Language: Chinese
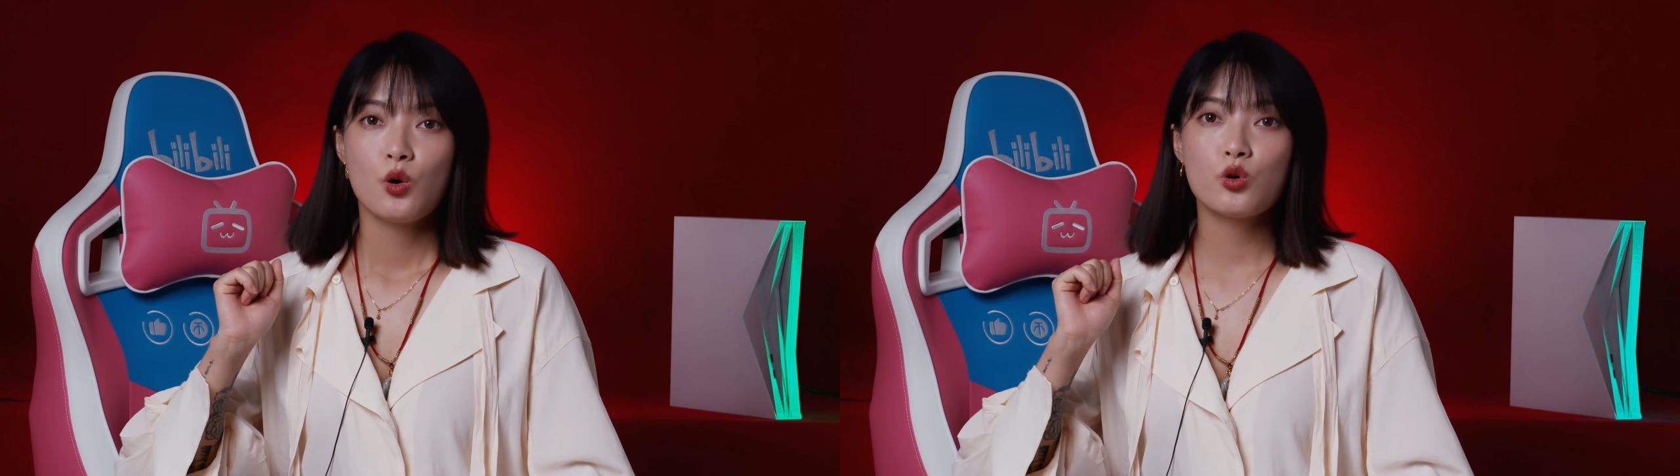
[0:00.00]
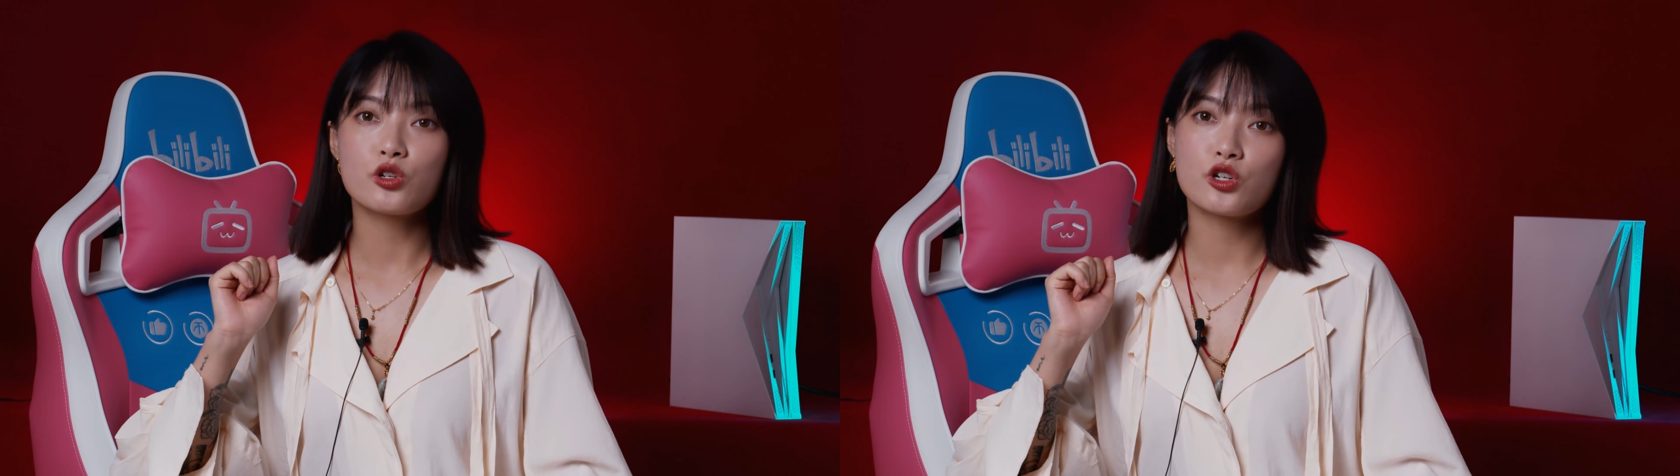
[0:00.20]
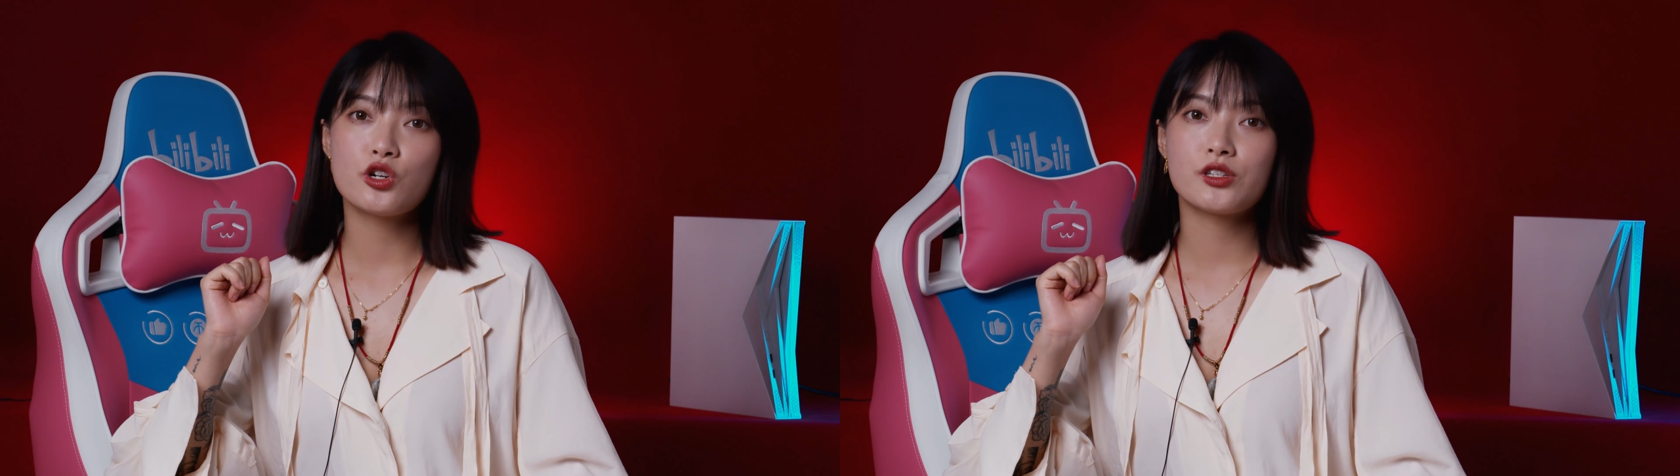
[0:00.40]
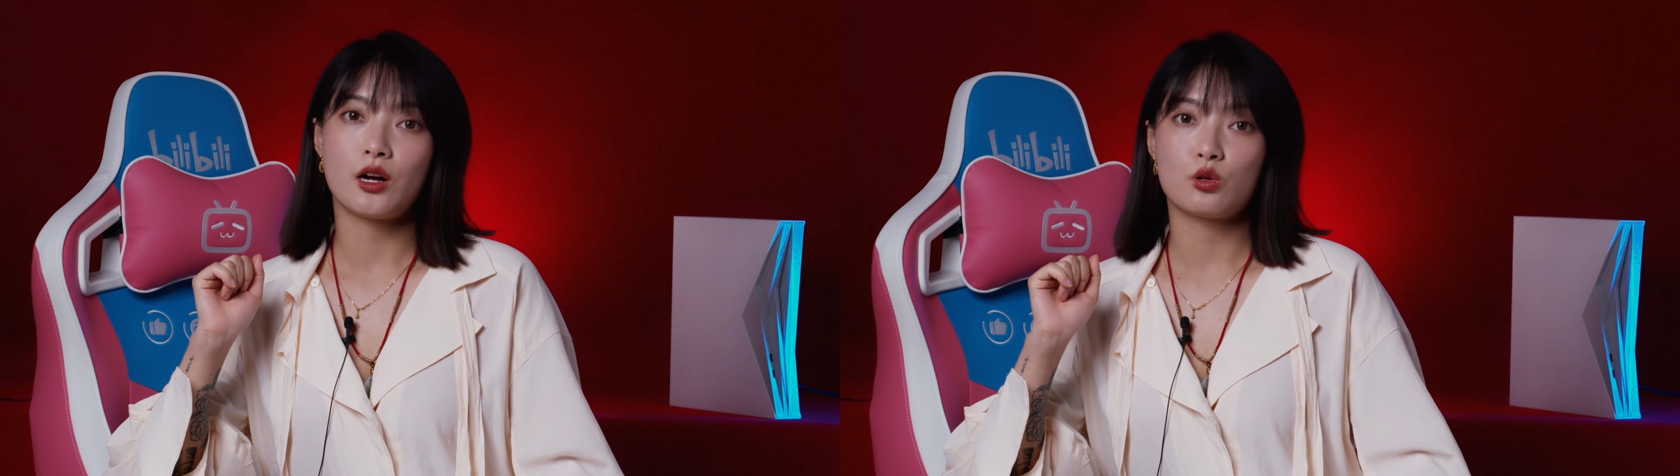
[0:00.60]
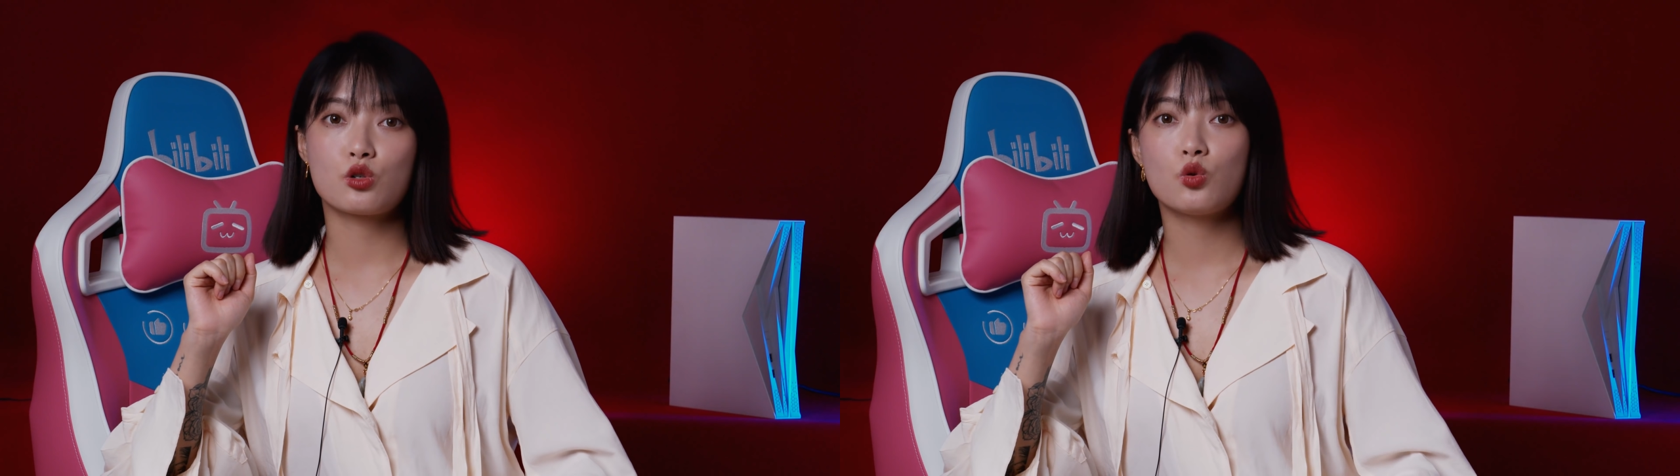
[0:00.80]
我只是
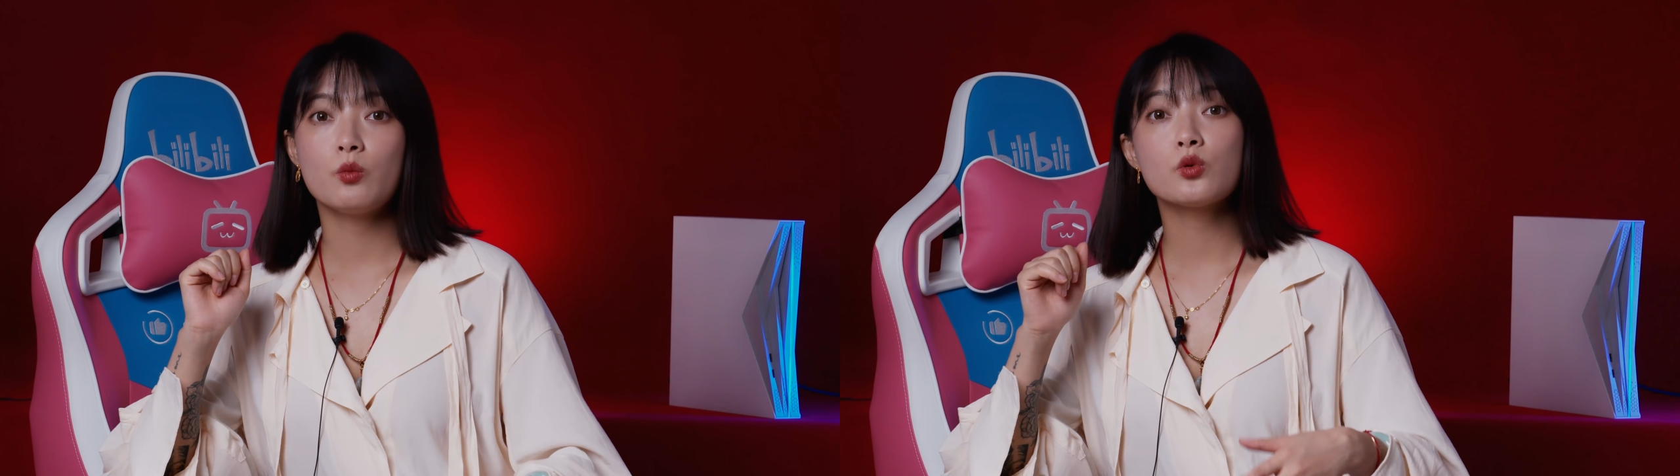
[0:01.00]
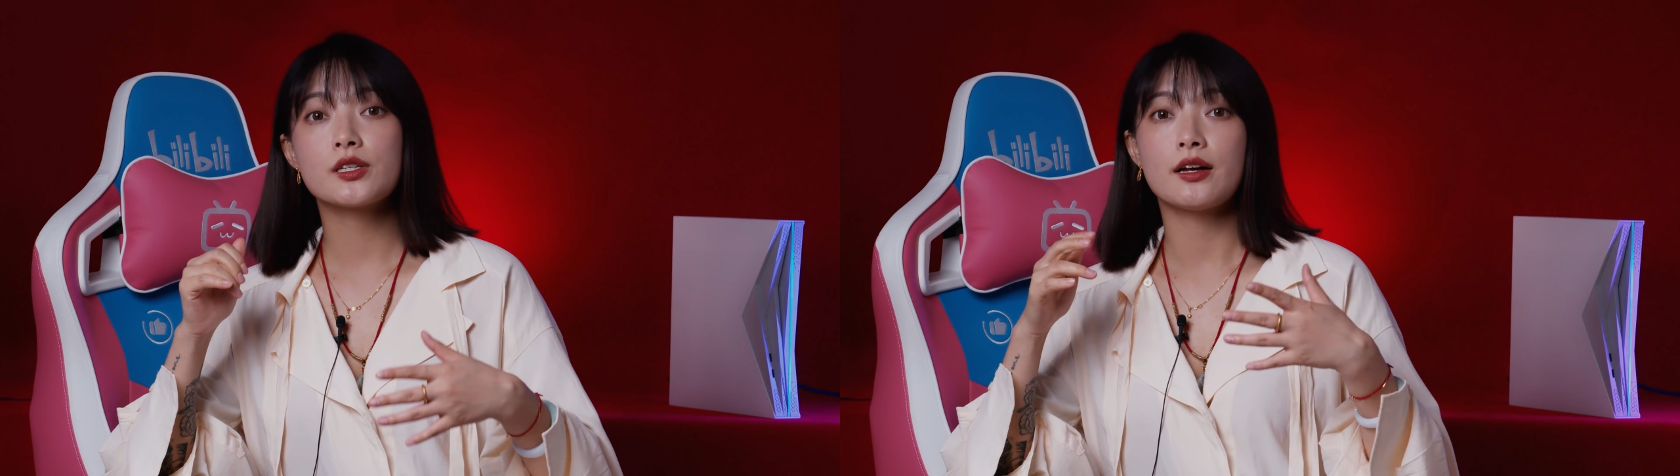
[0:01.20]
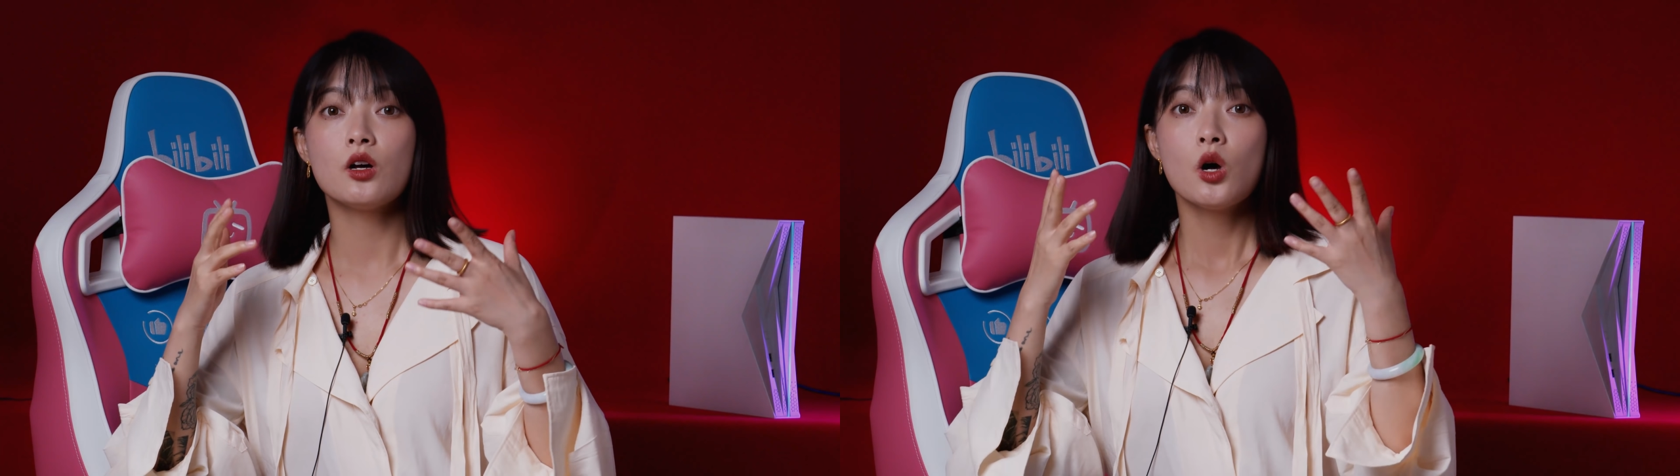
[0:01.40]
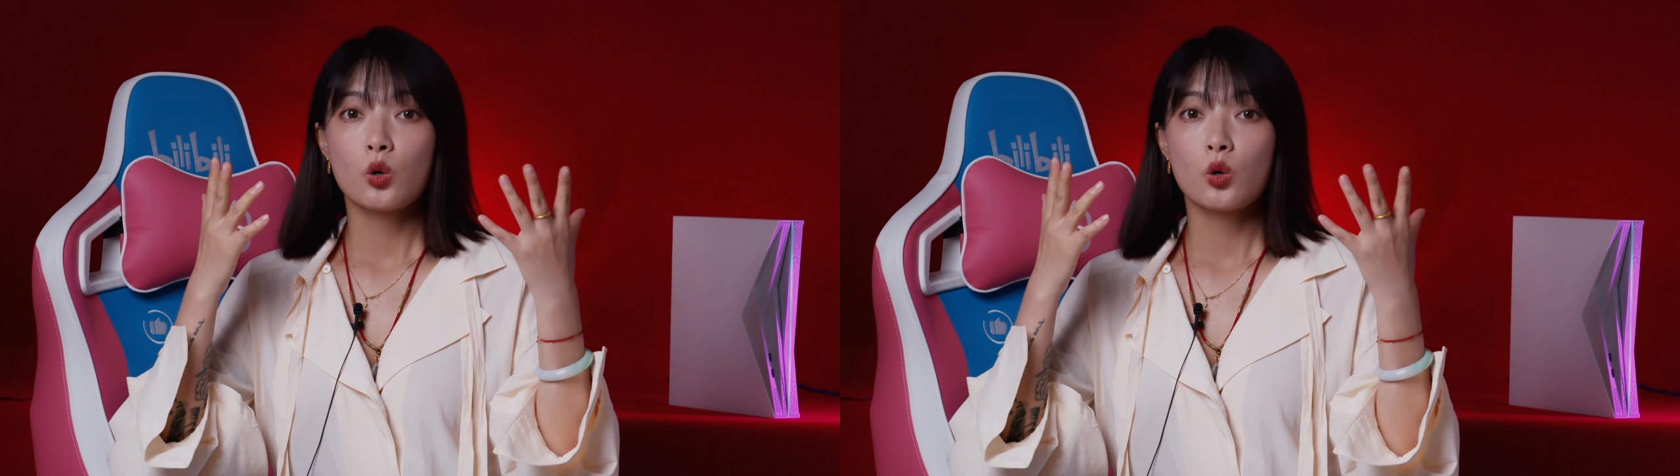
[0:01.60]
想说，目前